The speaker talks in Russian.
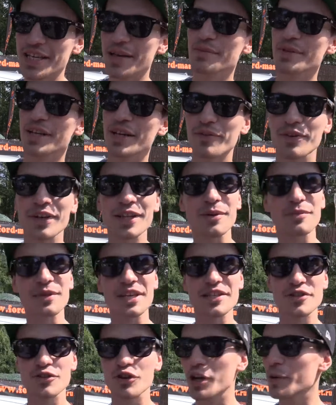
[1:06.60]
самом деле в этом
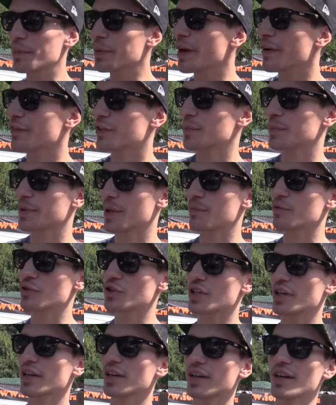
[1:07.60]
есть доля правды, потому
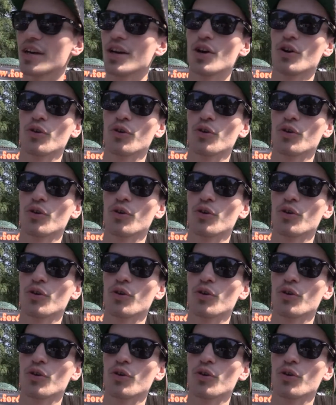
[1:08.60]
что